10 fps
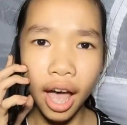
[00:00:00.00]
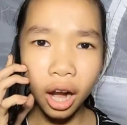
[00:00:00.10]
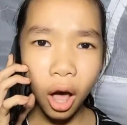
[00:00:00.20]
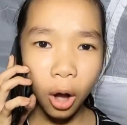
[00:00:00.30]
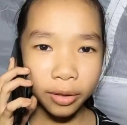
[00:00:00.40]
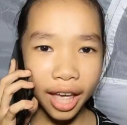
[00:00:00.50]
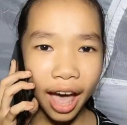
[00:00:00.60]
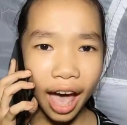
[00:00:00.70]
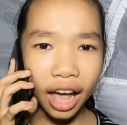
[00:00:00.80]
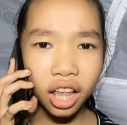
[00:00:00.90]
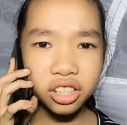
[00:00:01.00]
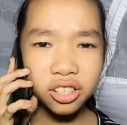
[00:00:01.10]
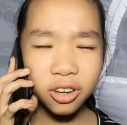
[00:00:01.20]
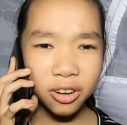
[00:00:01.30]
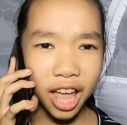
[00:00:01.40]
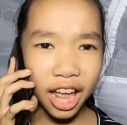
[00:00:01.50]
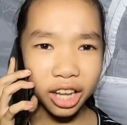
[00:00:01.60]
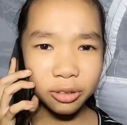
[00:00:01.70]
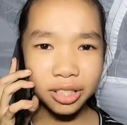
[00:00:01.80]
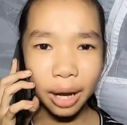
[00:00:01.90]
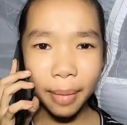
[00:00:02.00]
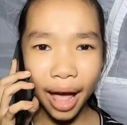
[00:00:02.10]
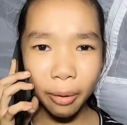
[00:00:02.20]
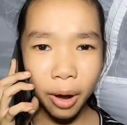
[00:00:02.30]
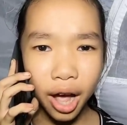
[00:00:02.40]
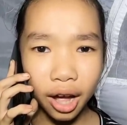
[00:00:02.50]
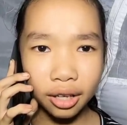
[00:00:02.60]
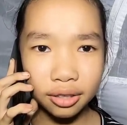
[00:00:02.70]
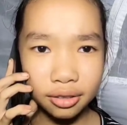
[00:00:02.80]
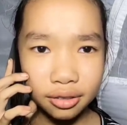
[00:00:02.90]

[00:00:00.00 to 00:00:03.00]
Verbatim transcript: Alo cha Hải, lên rước con về đi, con sợ ma quá à.